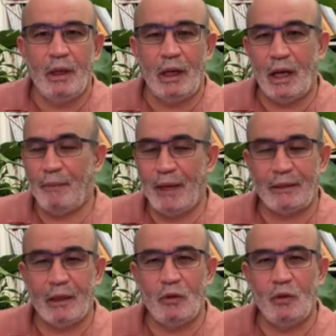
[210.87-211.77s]
الأخبار
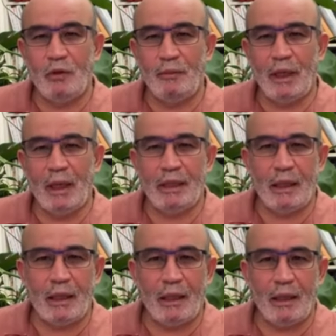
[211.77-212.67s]
تقول من
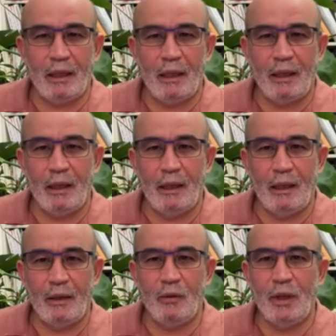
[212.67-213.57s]
أن
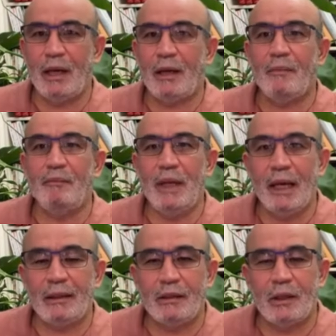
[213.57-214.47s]
آه، هناك
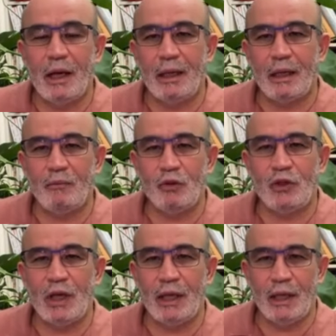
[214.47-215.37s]
100 طائرة
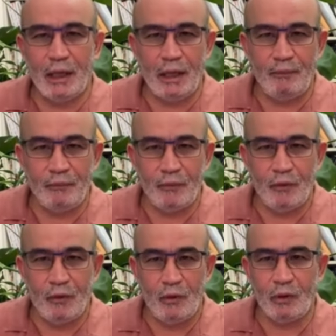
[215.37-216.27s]
مسيرة
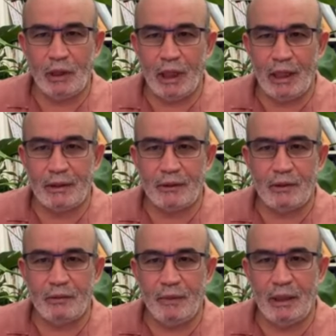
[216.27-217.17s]

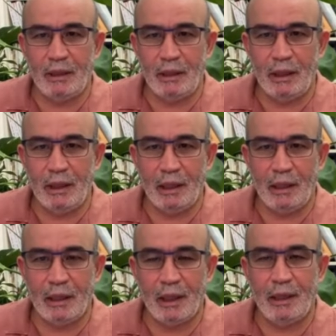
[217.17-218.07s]
أطلقت من
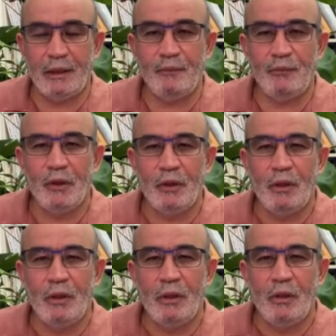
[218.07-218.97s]
آه، إيران
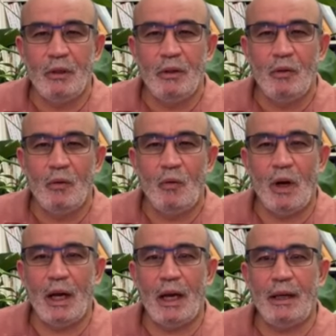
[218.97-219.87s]

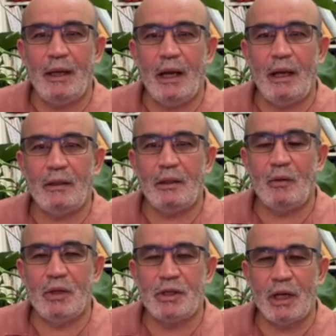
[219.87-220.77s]
وأنها
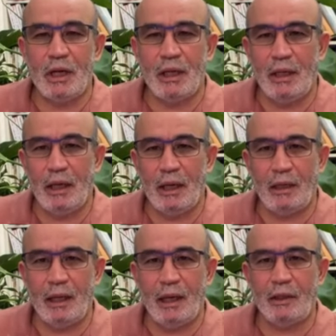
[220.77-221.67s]
تتوجه إلى
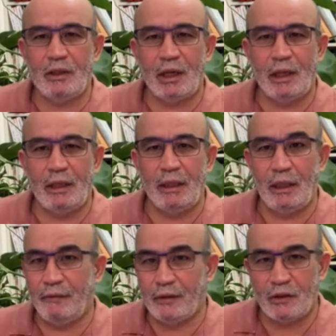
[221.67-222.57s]
الكيان
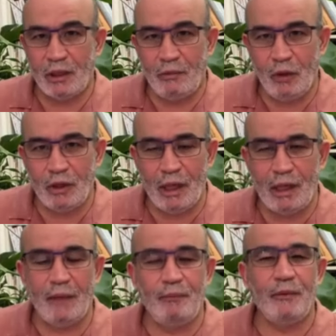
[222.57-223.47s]
الإسرائيلي إلى فلسطين
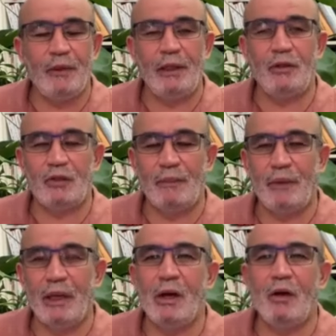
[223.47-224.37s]
المحتلة اللي
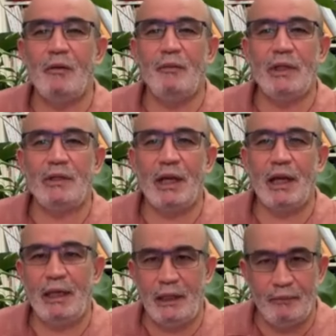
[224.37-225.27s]
تسمى اليوم
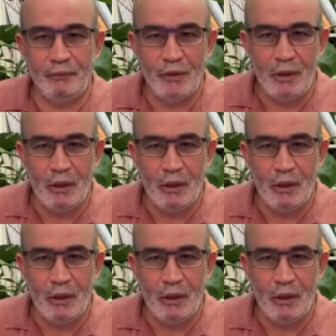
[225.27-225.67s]
إسرائيل